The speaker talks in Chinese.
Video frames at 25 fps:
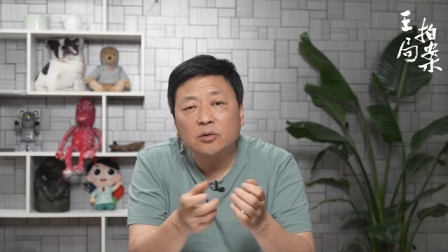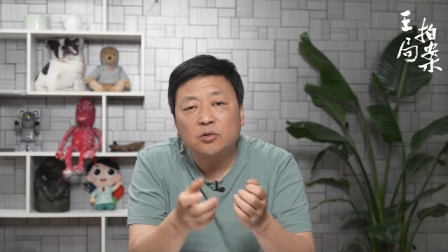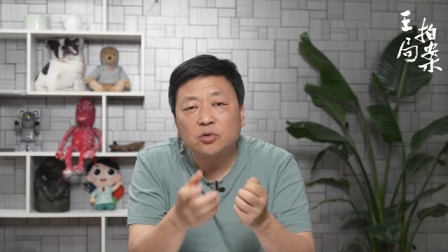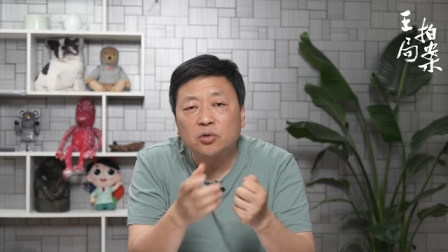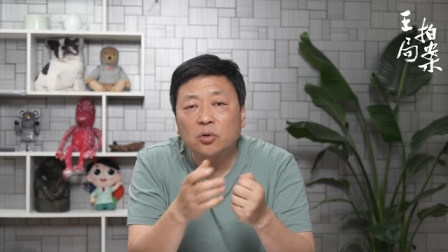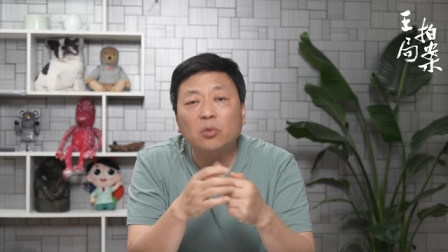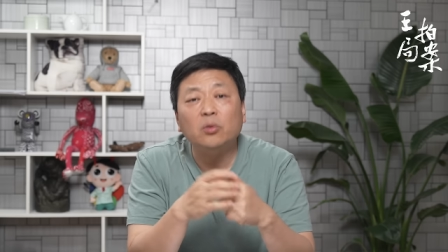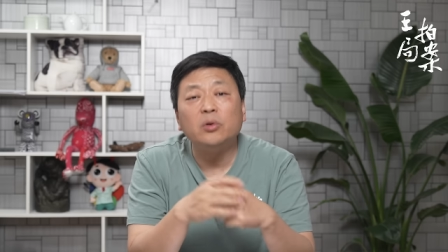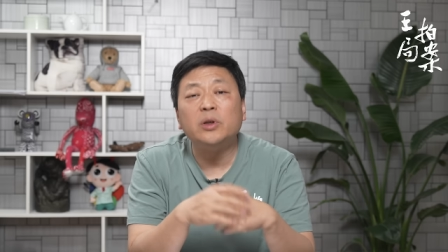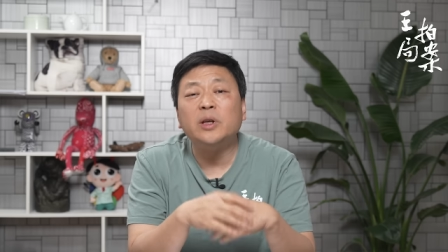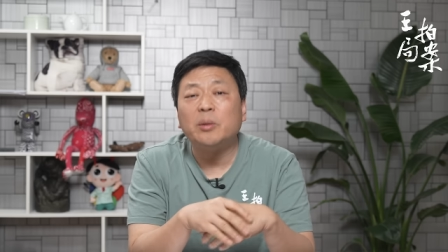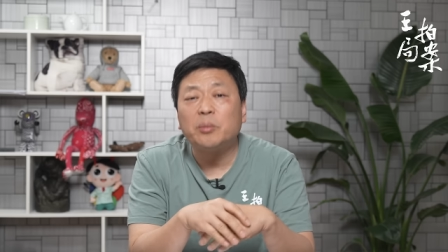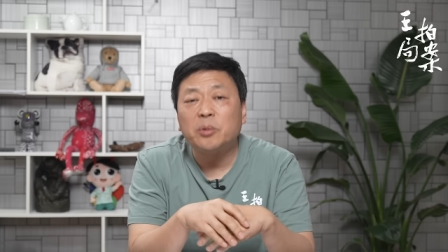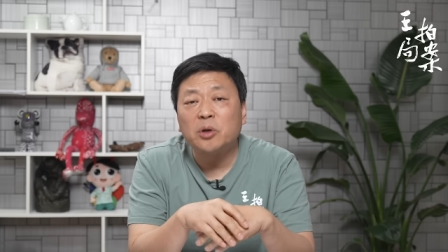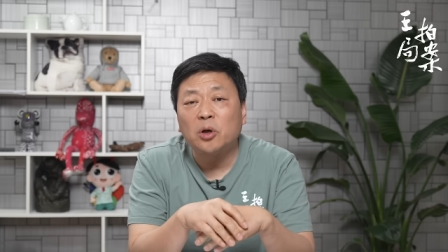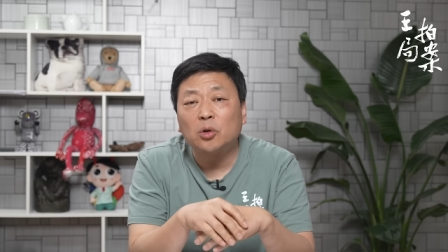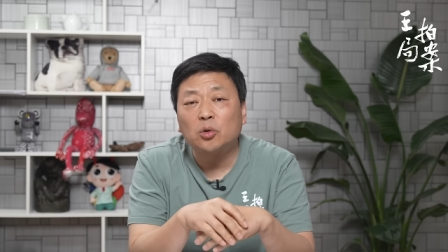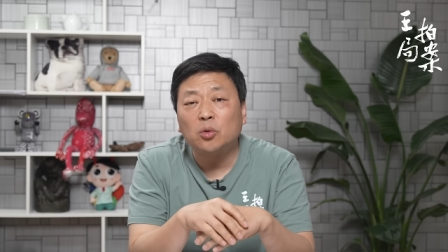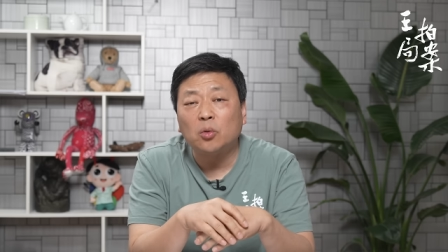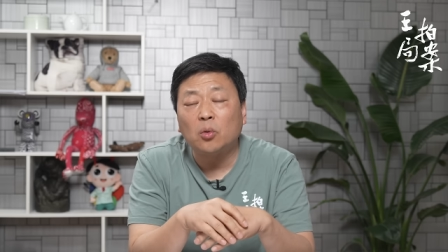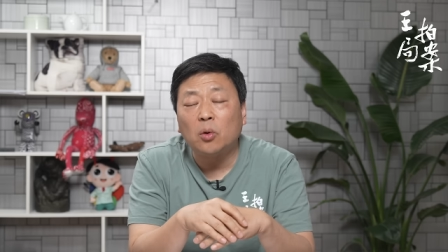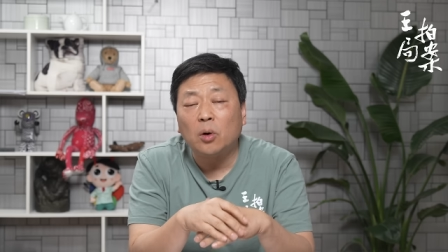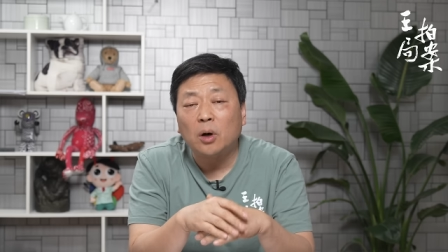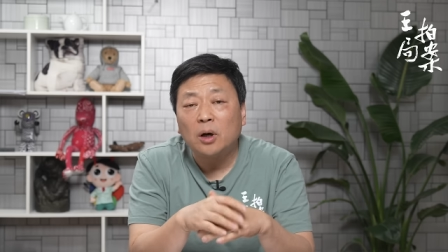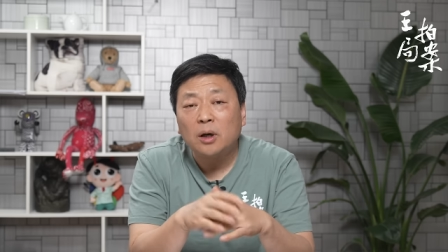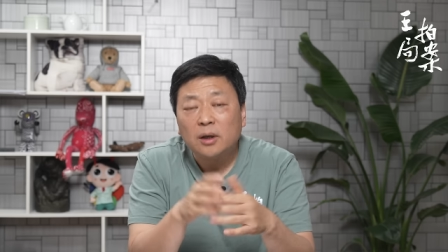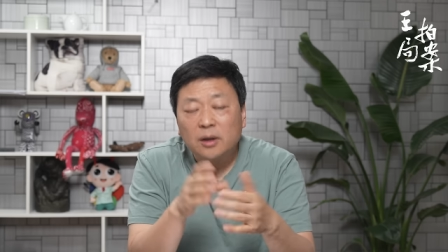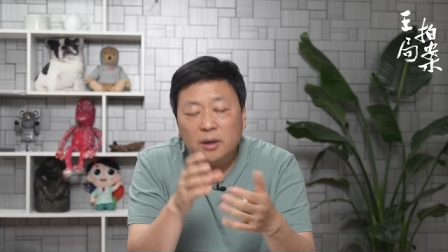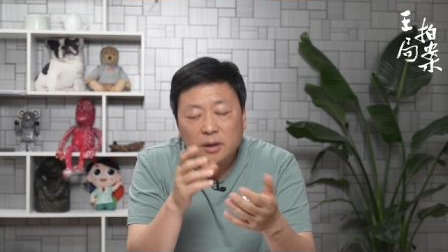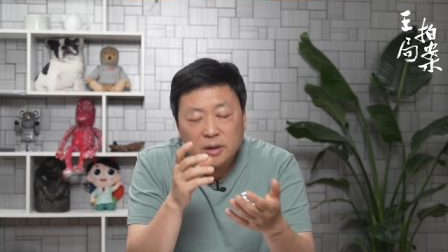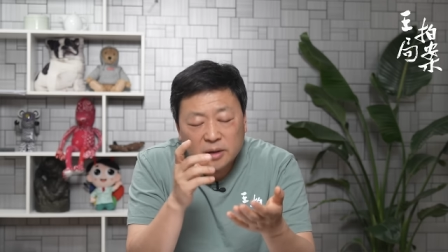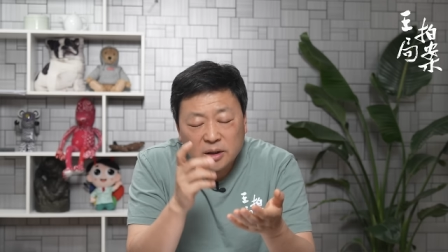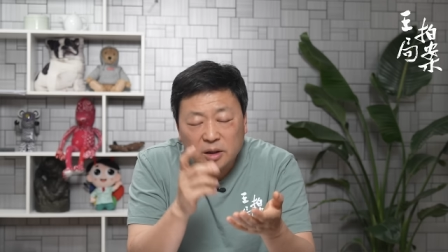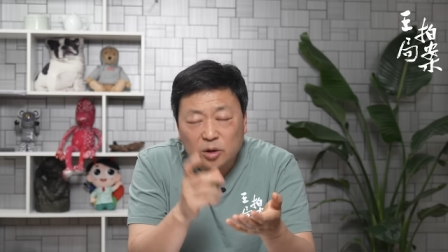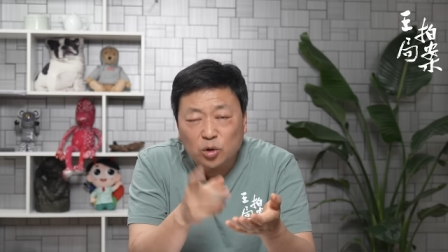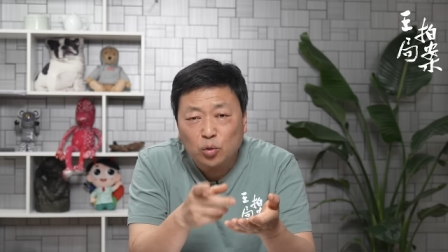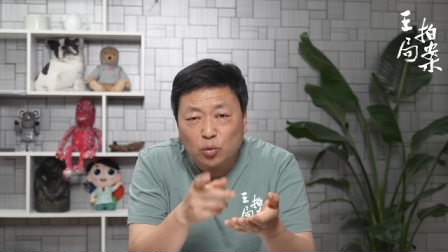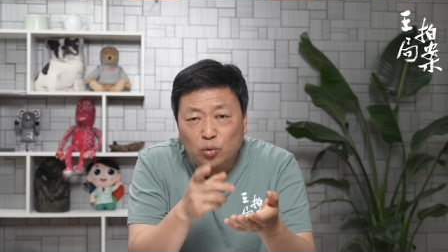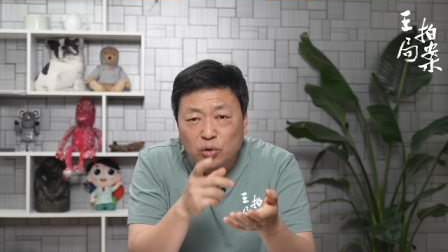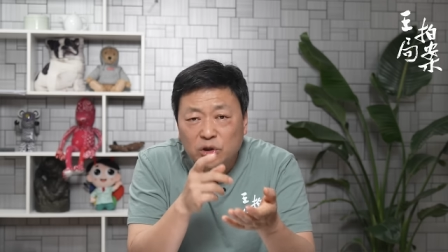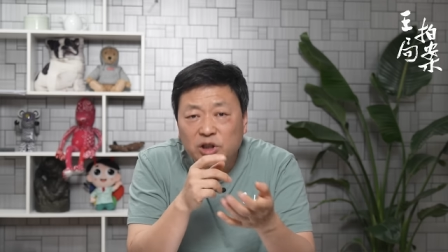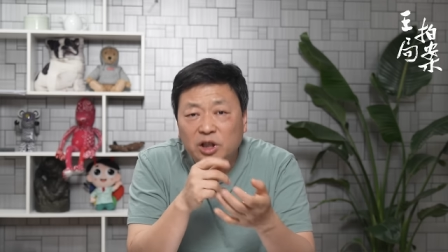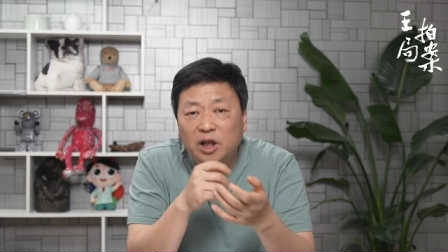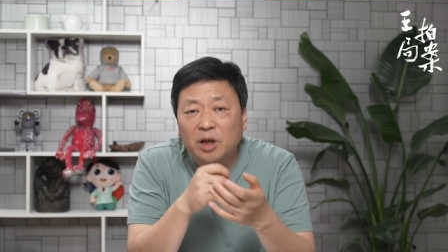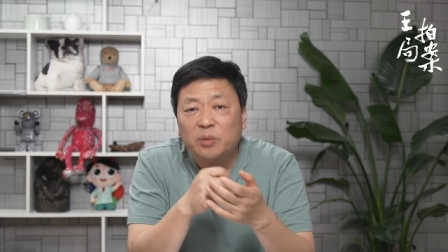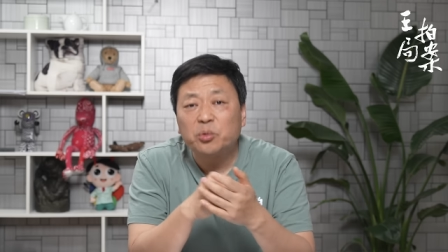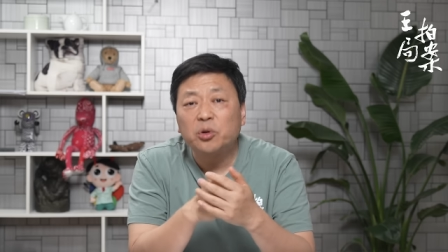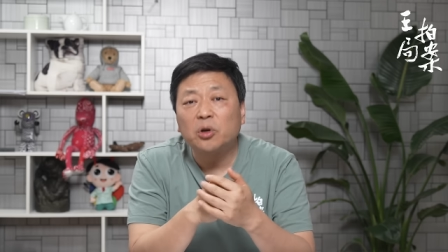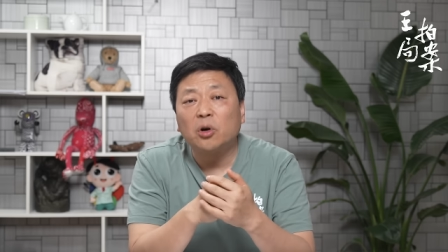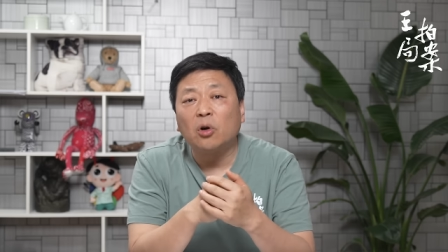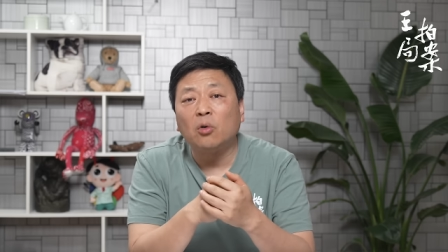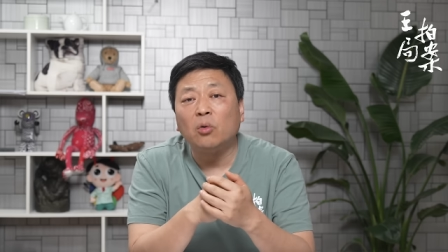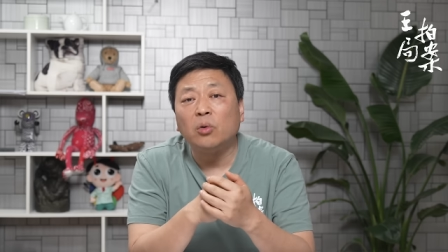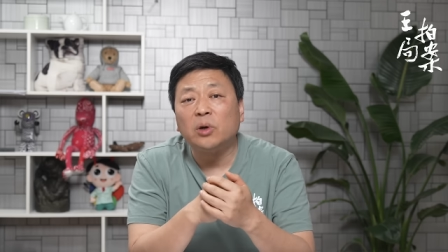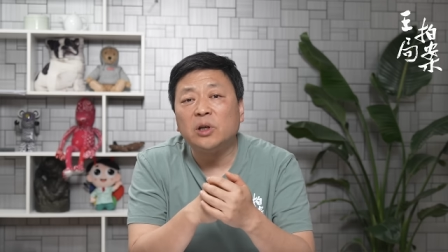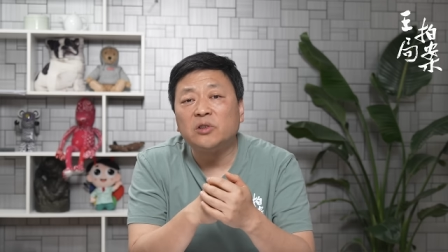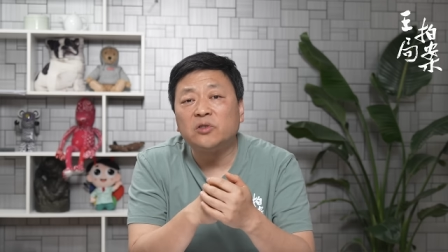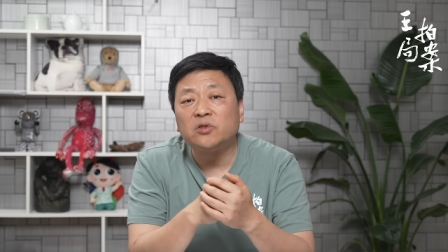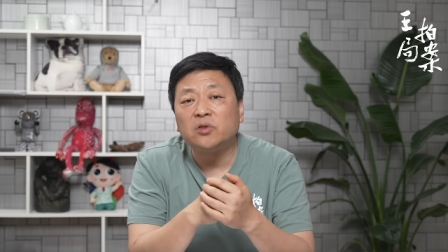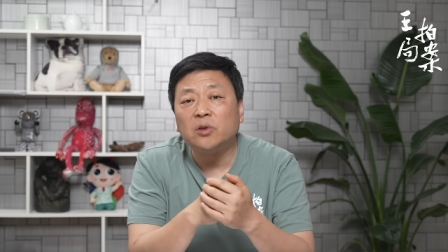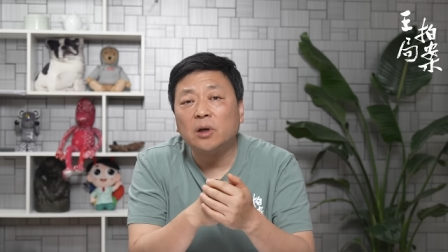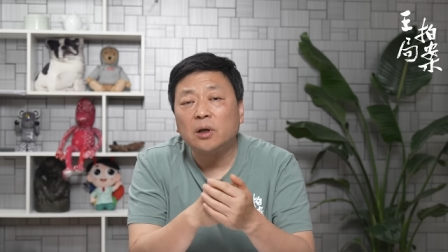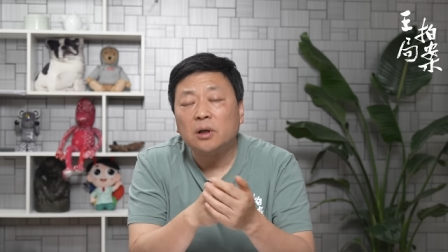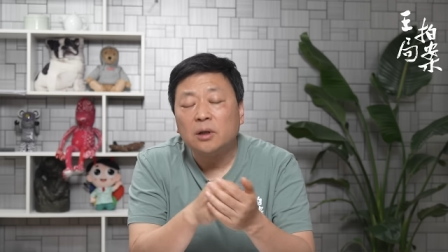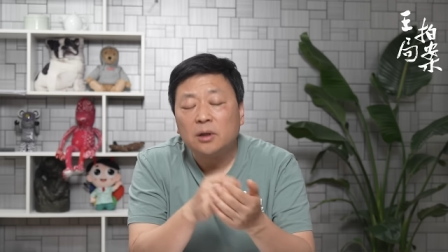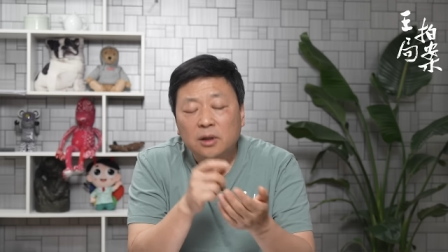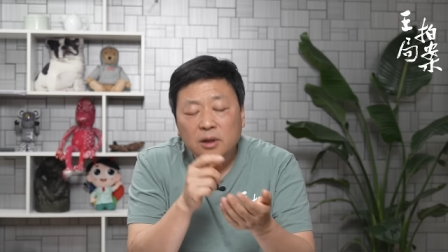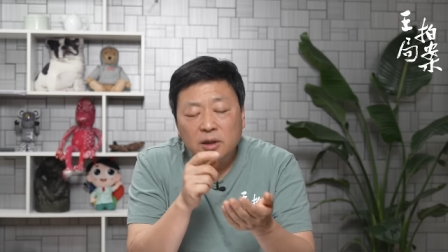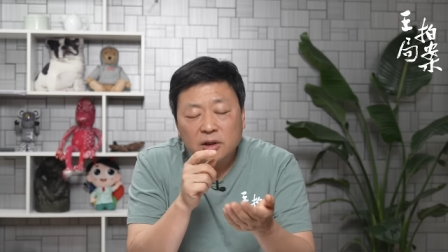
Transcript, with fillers: 错误也比较多，也读起来比较晦涩。